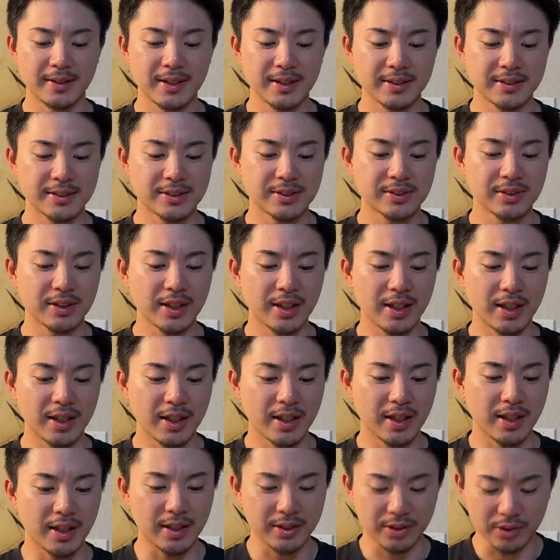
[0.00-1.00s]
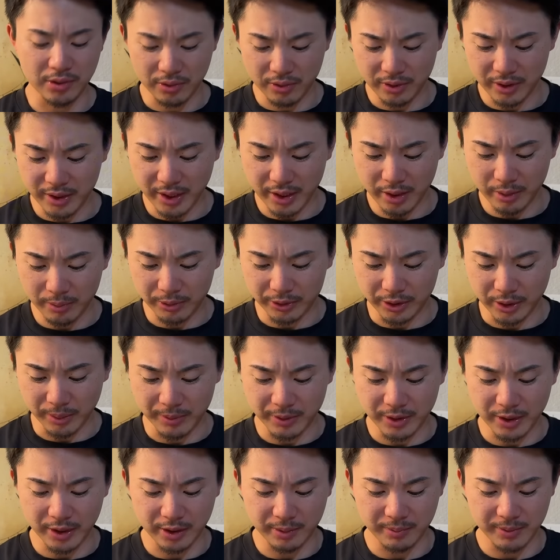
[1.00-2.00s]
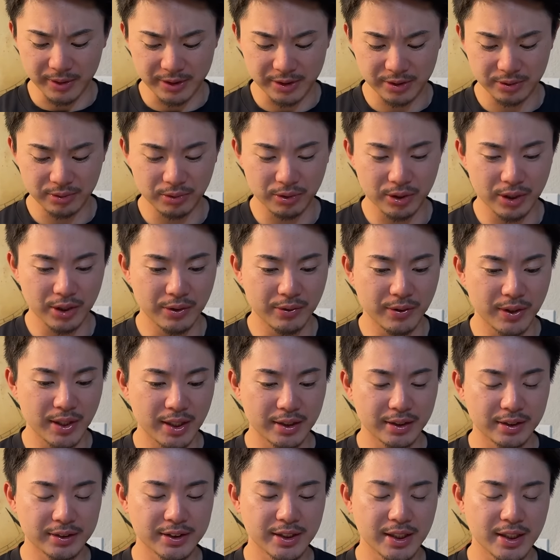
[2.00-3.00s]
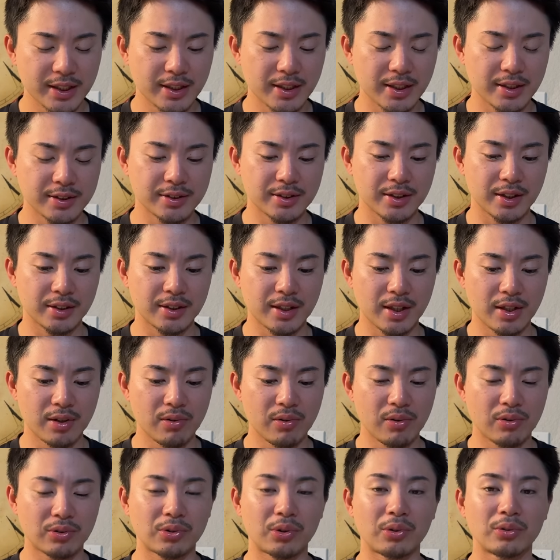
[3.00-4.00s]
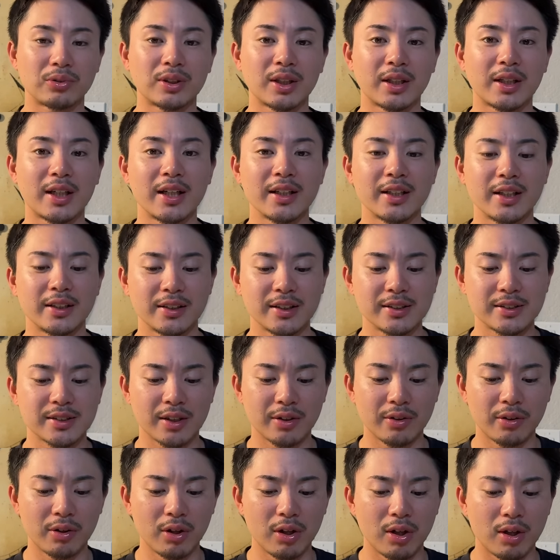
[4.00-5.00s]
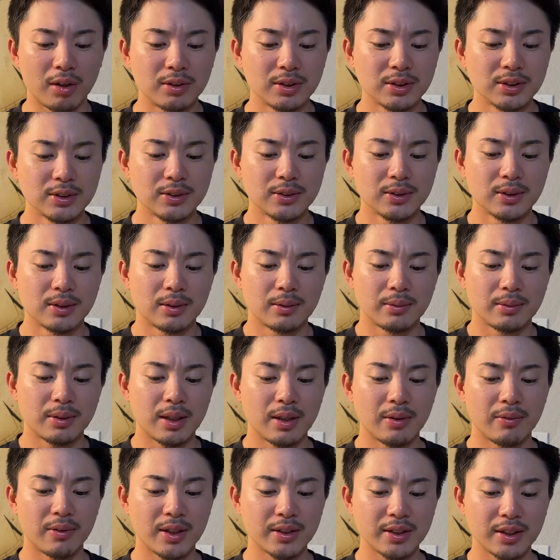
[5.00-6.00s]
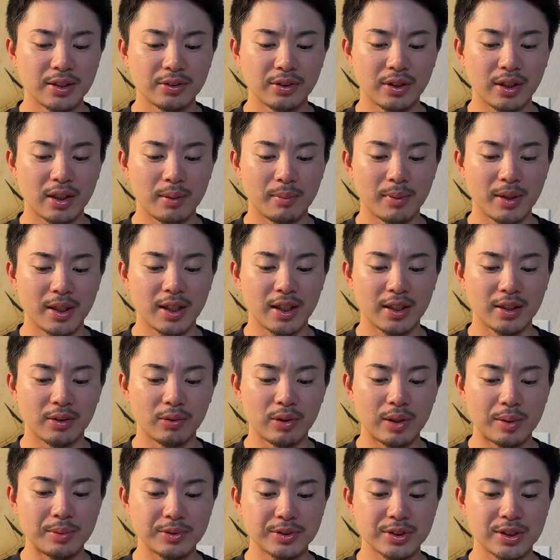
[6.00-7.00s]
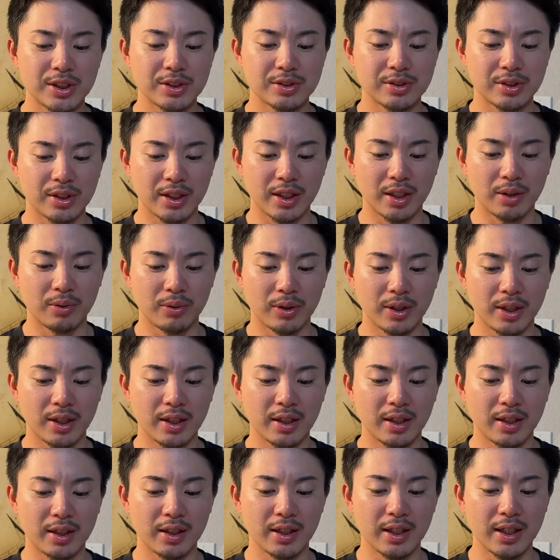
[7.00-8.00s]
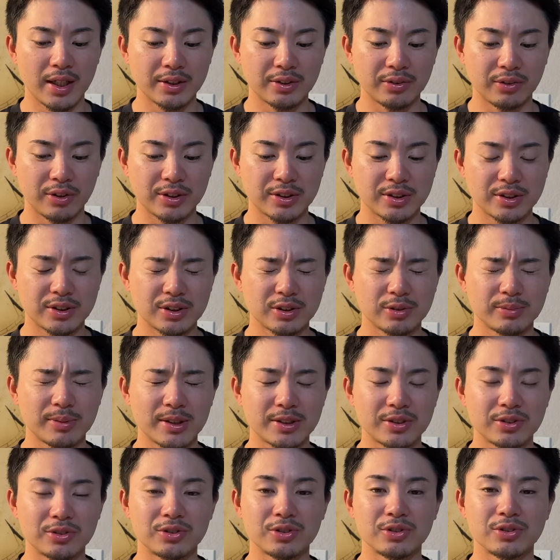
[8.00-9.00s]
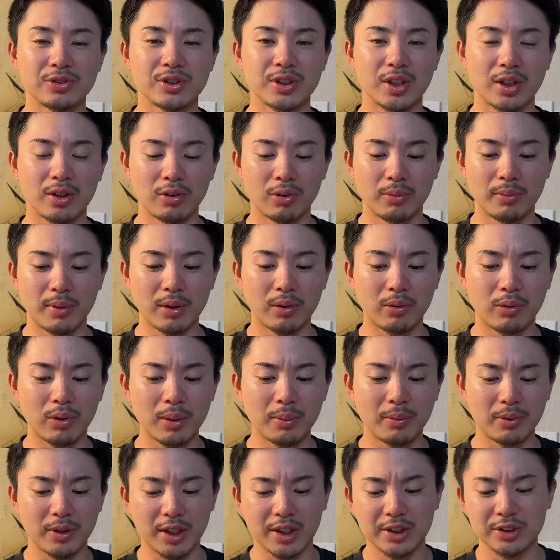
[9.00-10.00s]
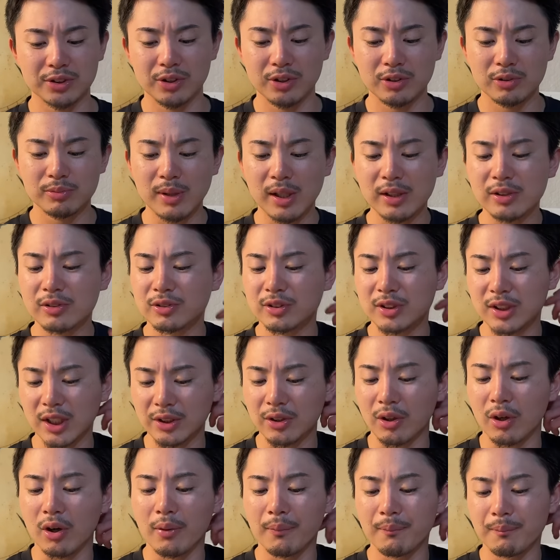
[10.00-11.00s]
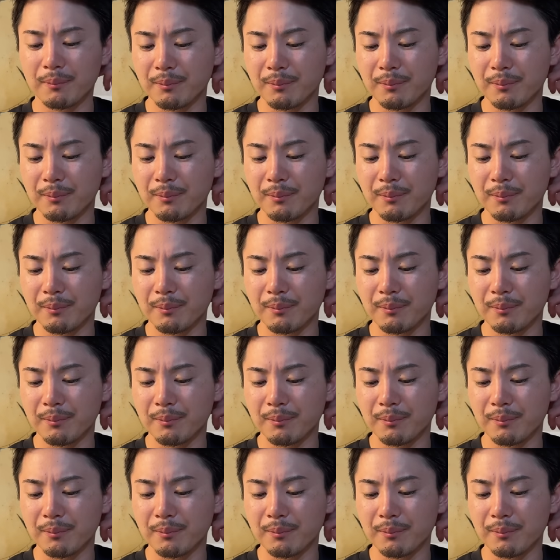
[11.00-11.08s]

で、次、えー、4回表見ていきます。これはジャイアンツが点を取った回なんですけど、で、ワンアウトから、まあ、岡本選手がね、これ、ライトへツーベース打つんですけど、まあ、これもね、非常にうまく打ったと。